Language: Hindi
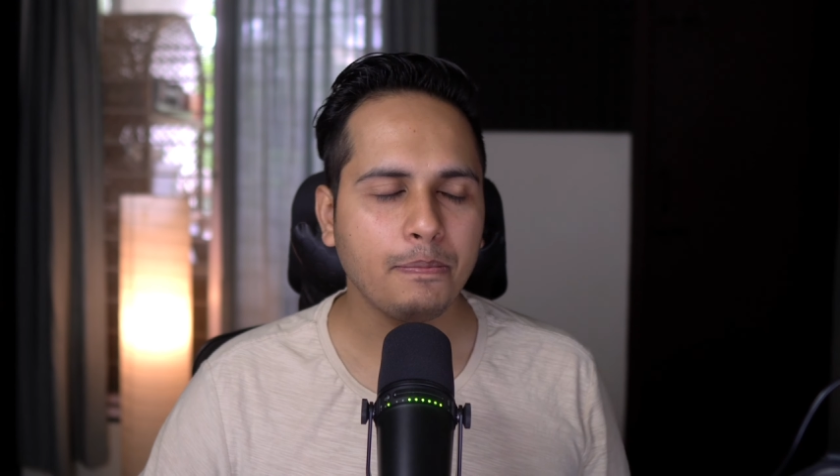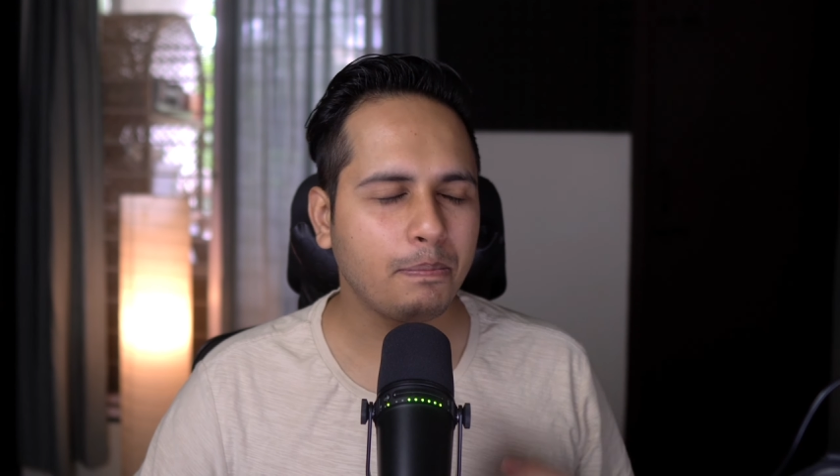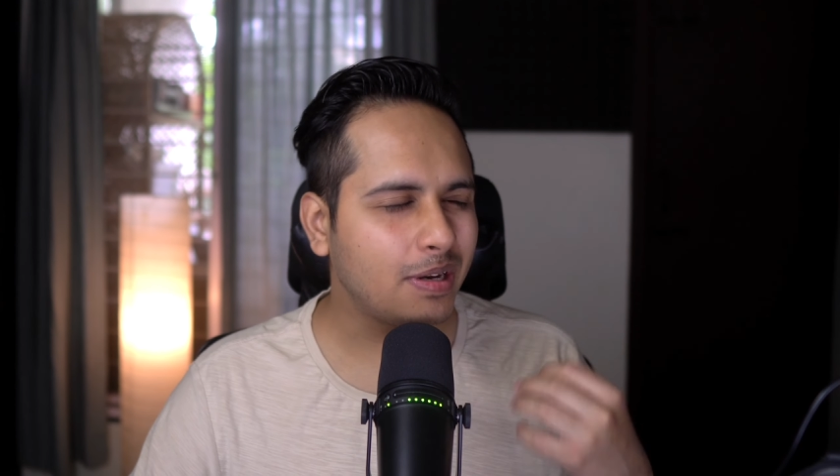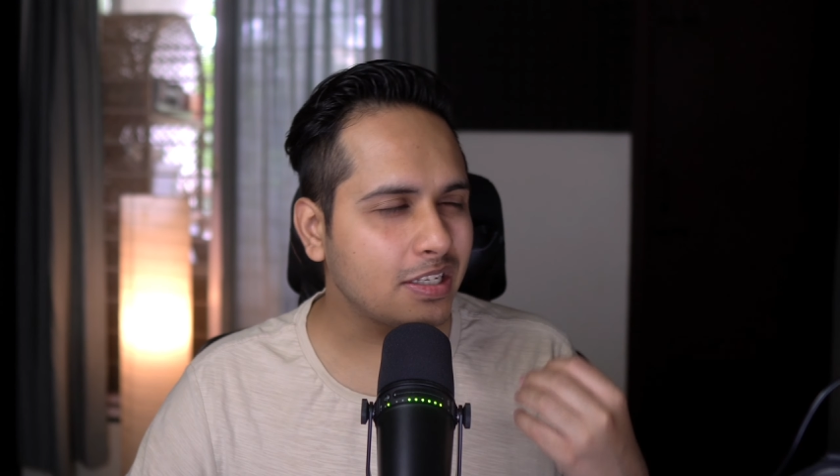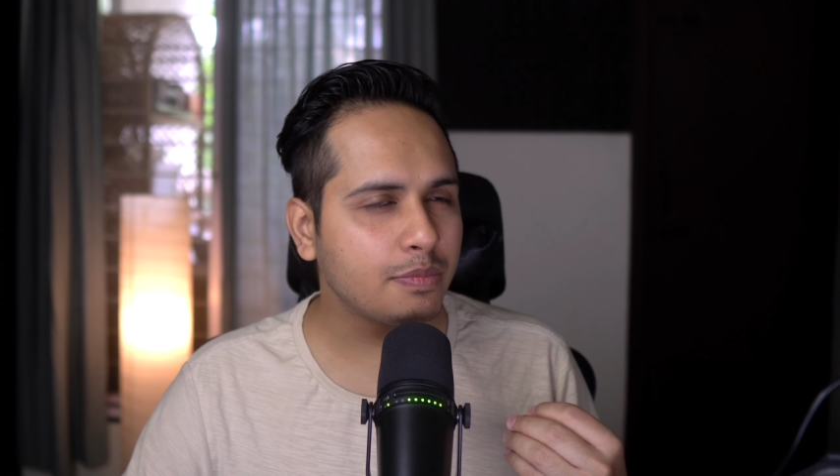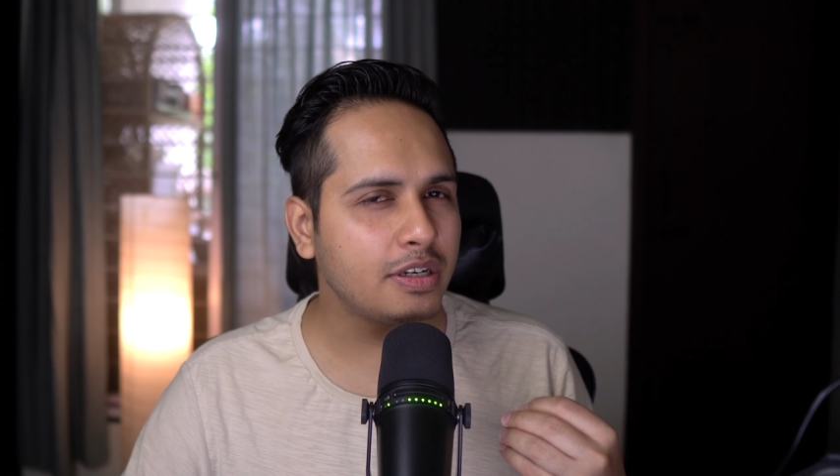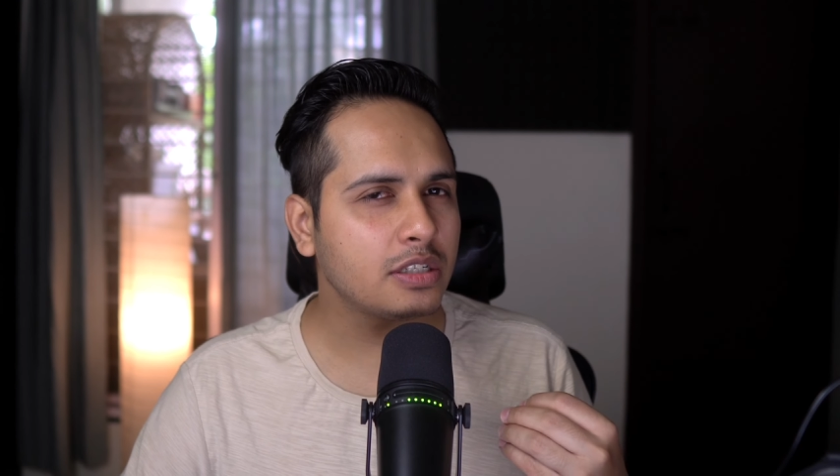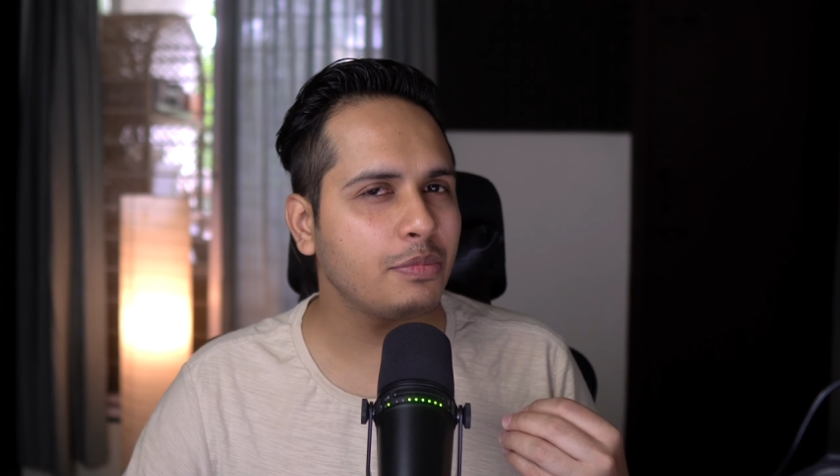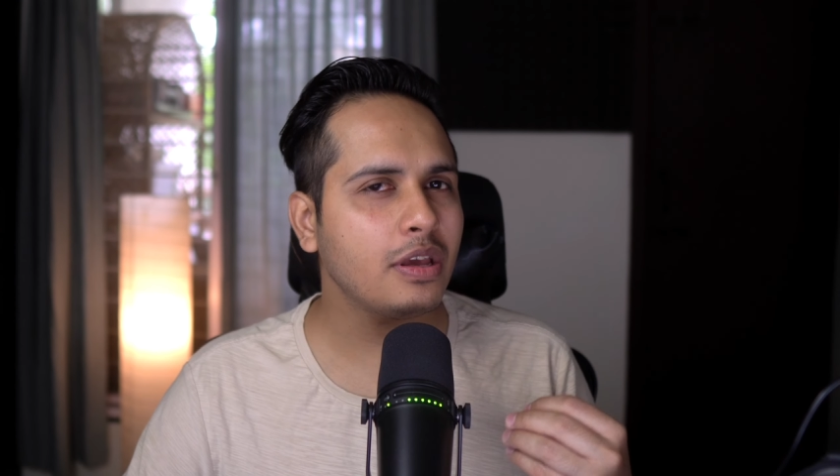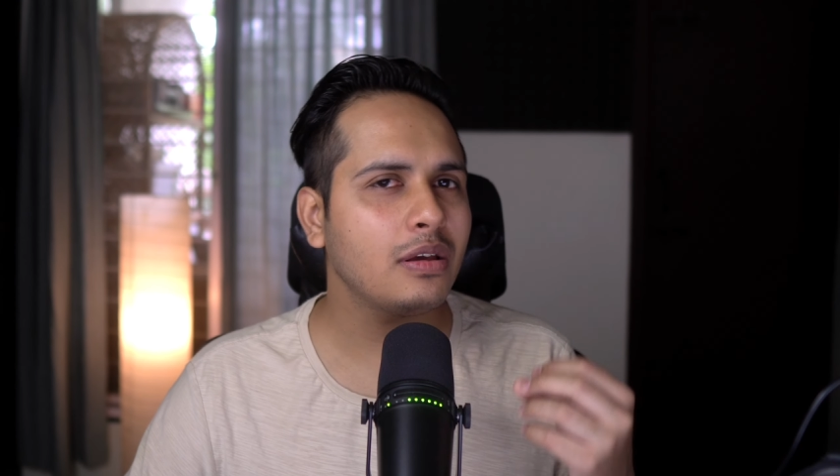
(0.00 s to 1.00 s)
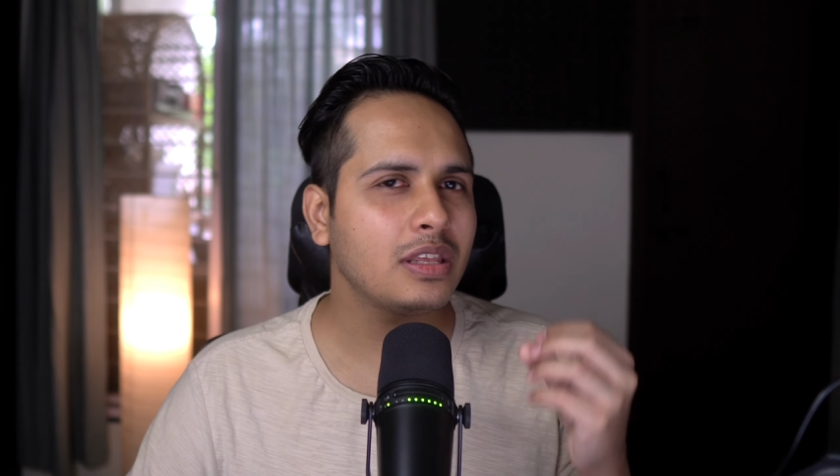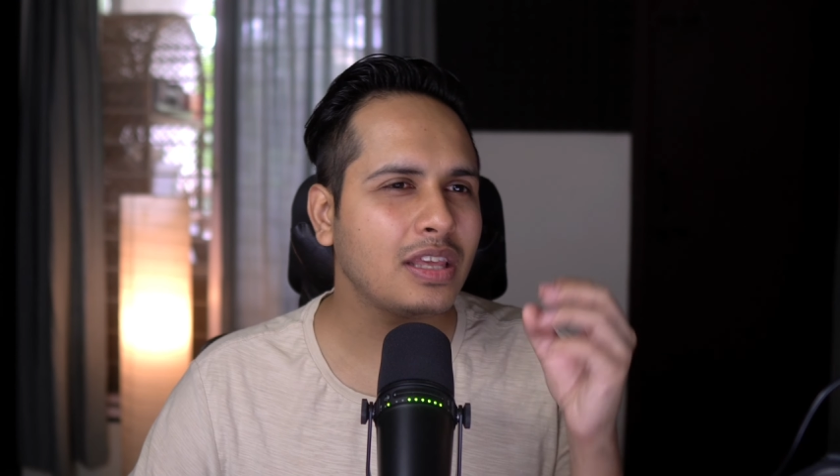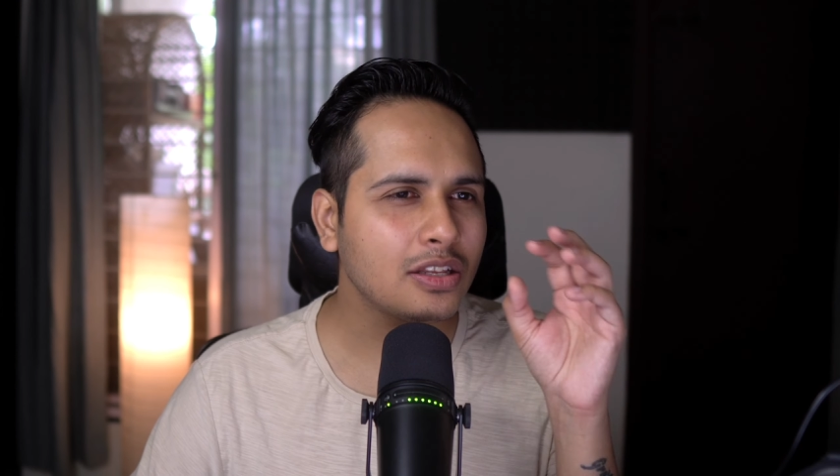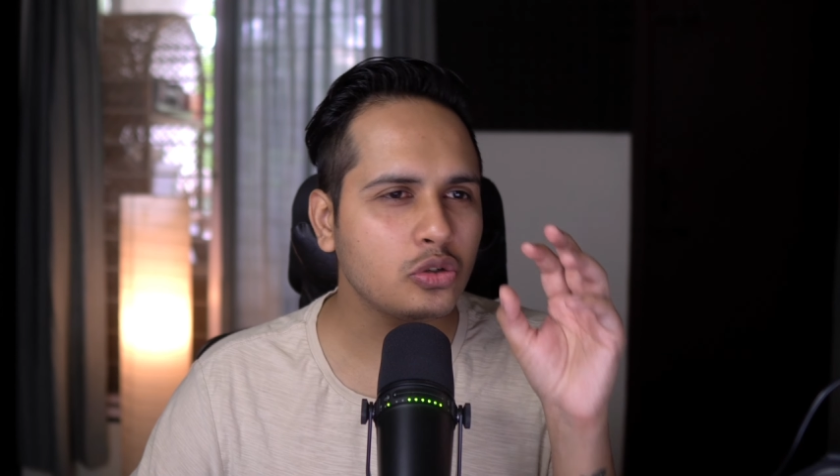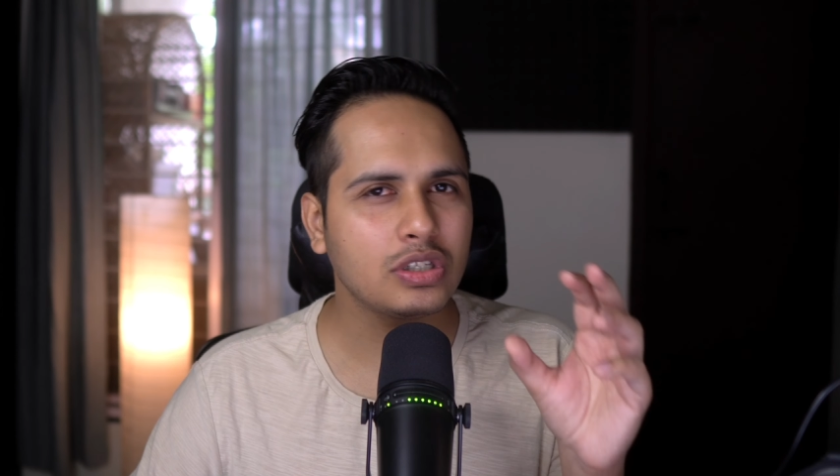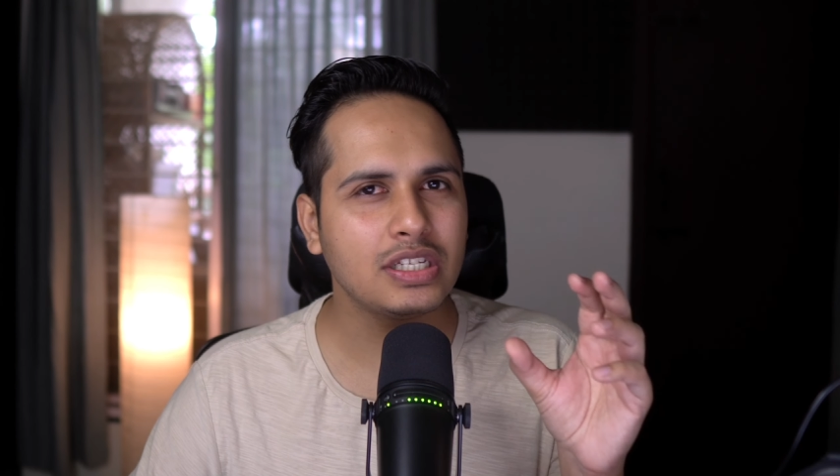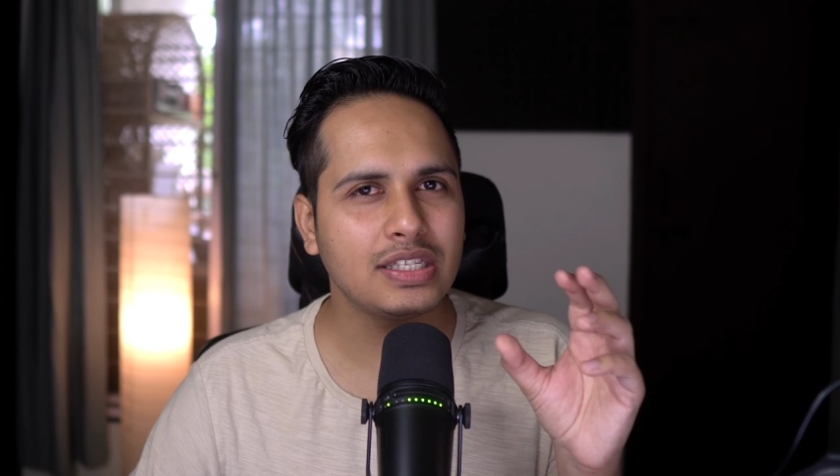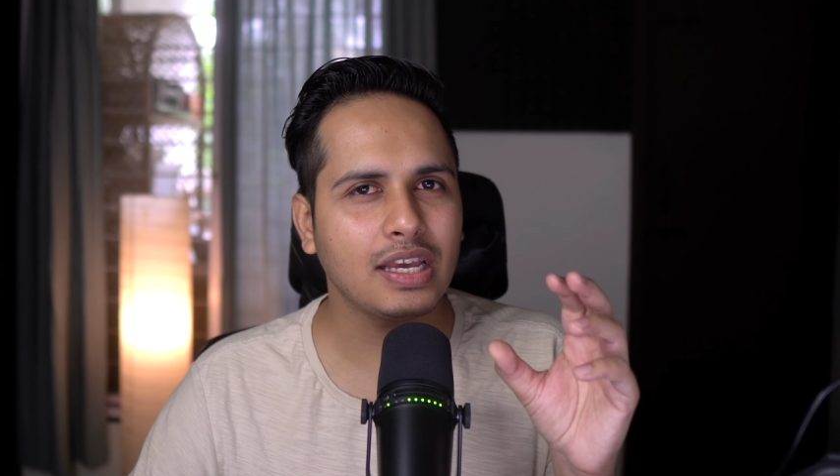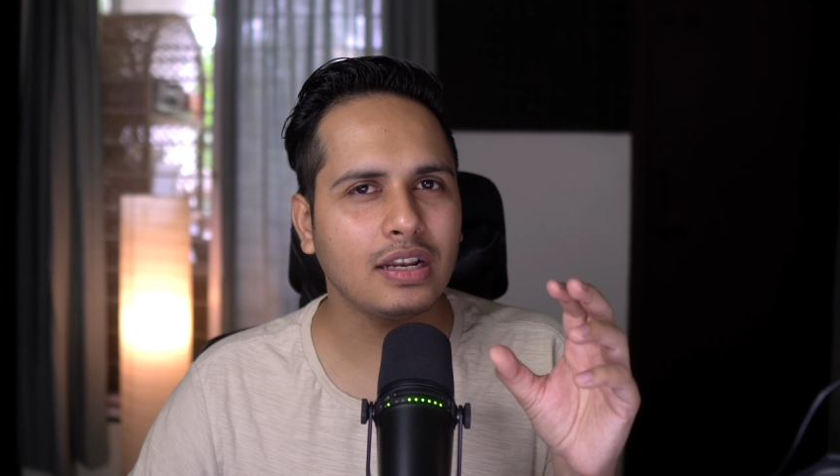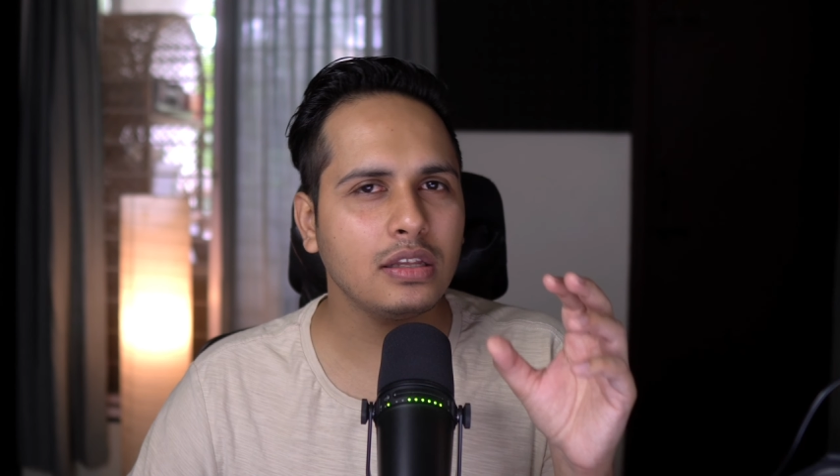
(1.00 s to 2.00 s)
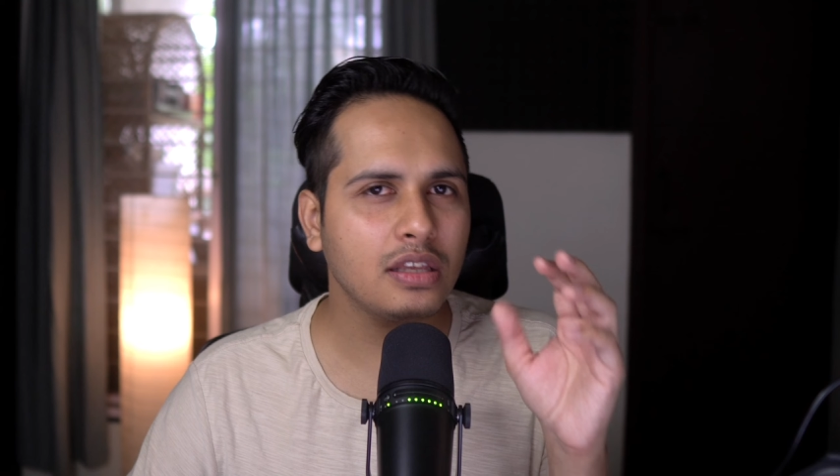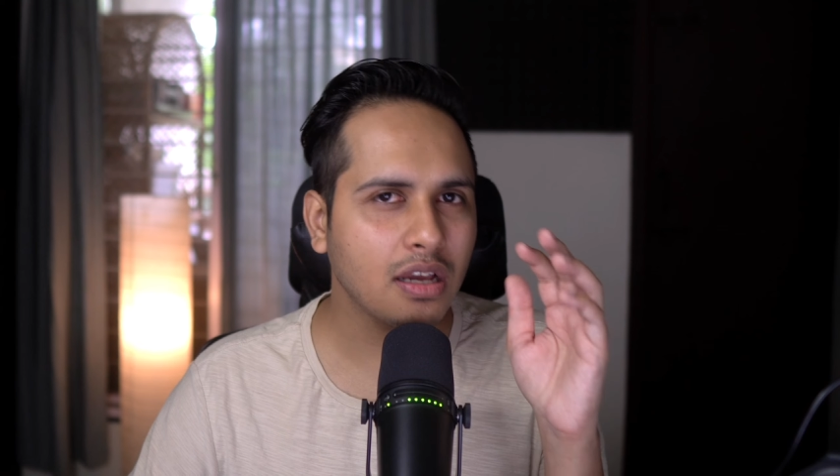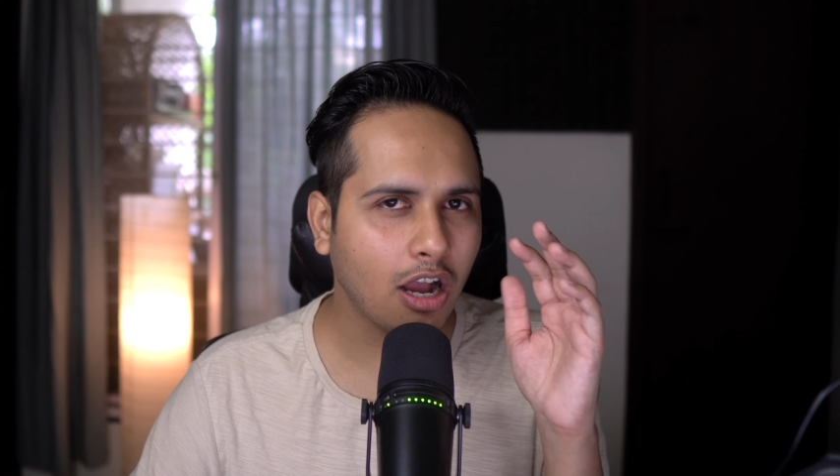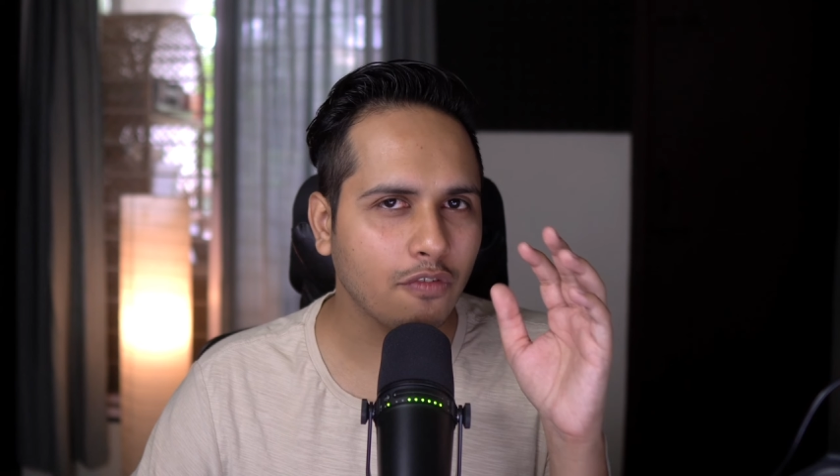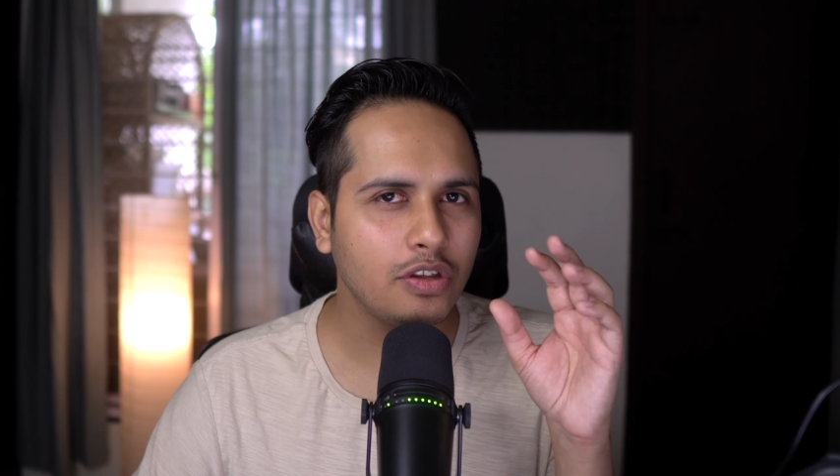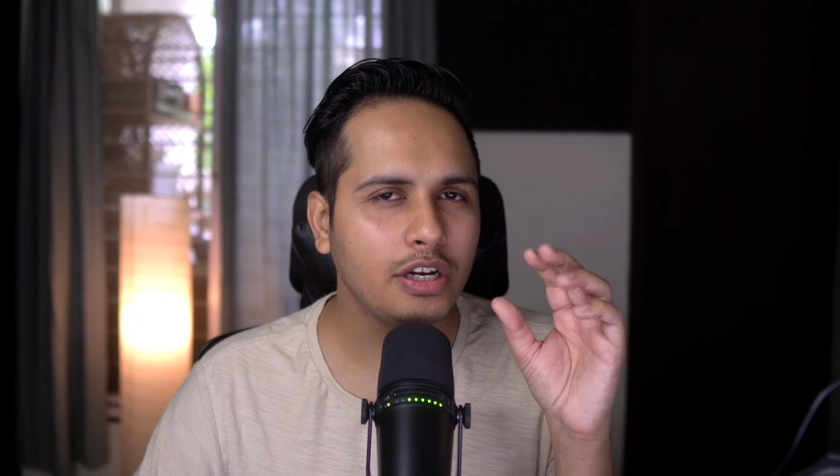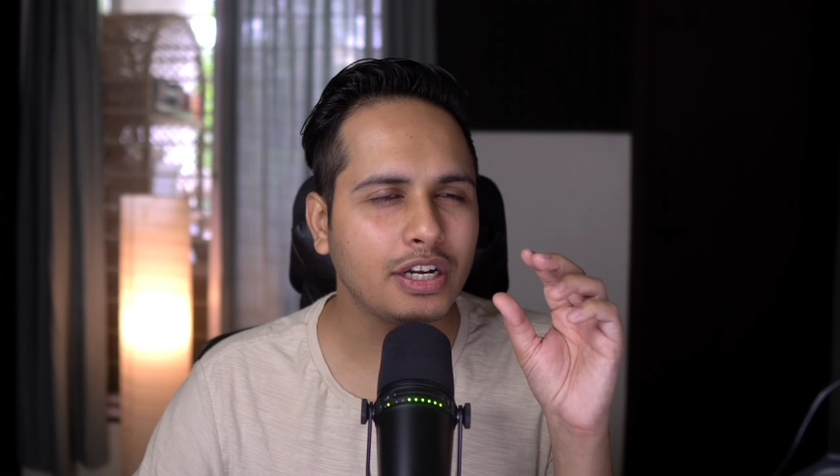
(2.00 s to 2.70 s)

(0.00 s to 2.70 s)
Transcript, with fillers: प्लेसमेंट्स में ये जो चीज़ें हैं ना ये काफ़ी